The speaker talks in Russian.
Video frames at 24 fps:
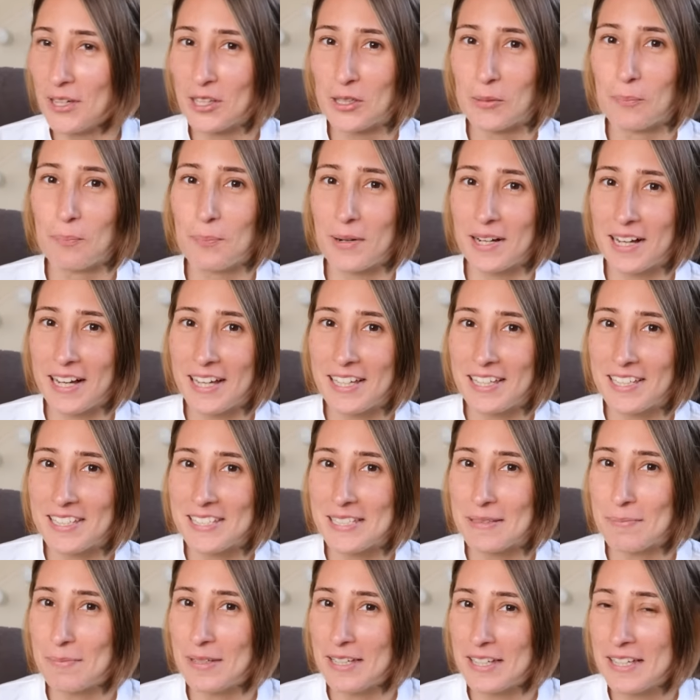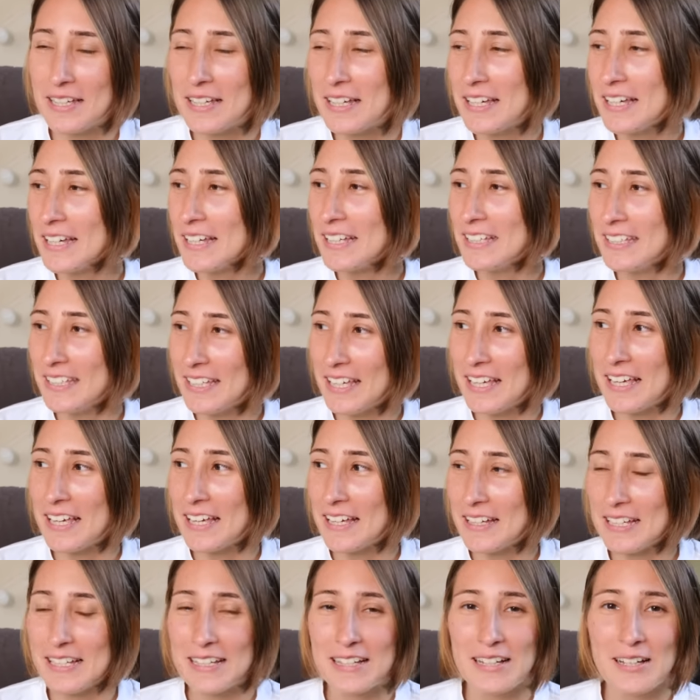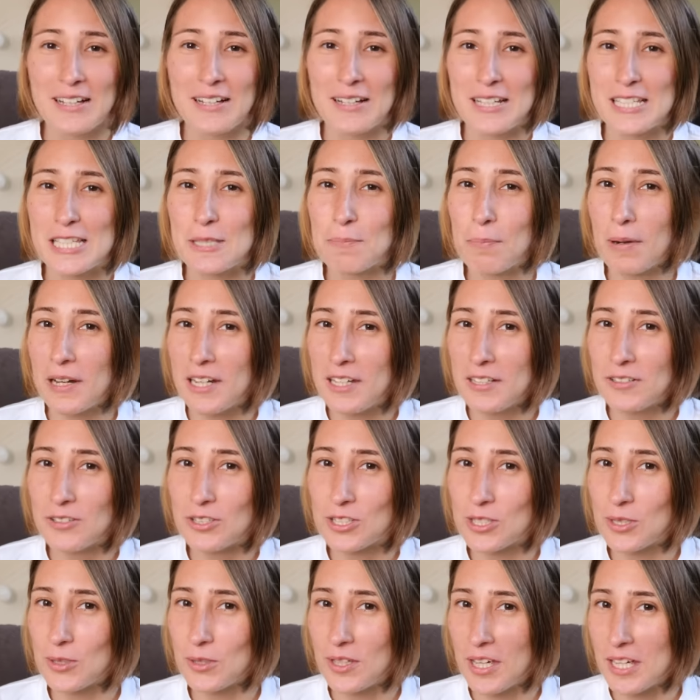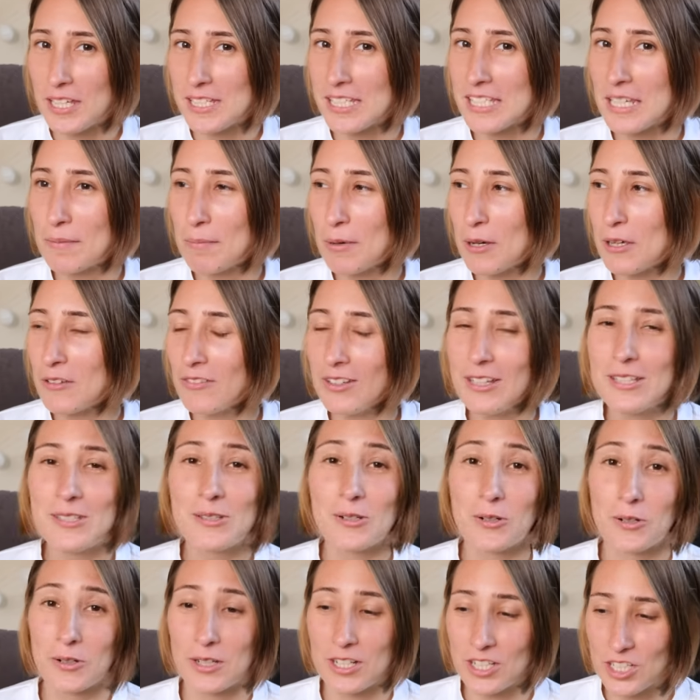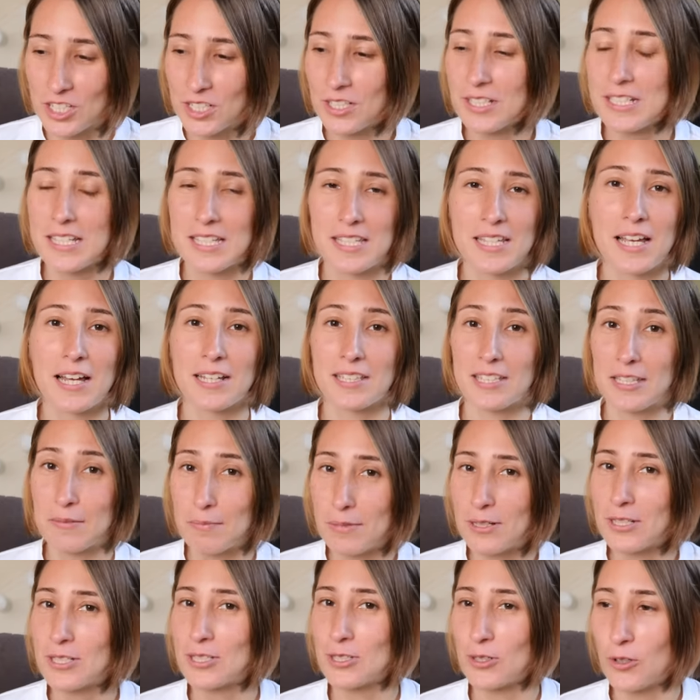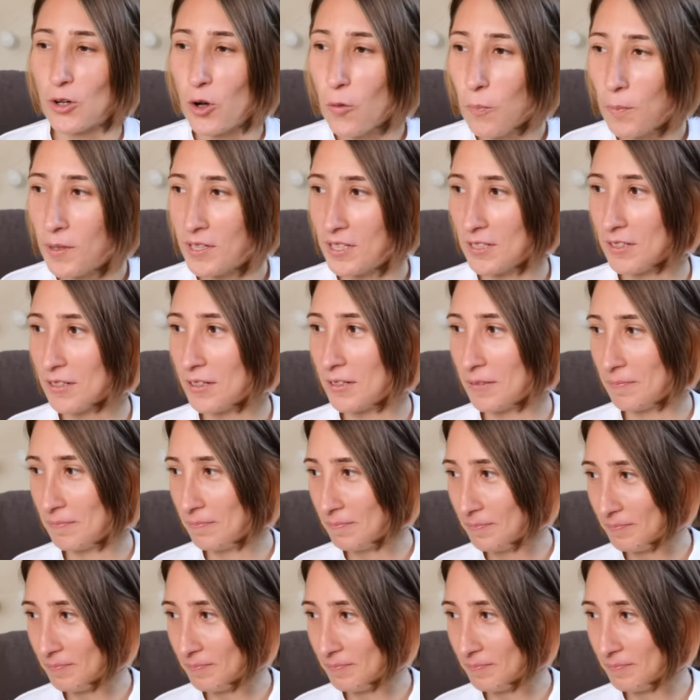поэтому пока Изами не спалил, что я снимаю видео, решила снять небольшой опенинг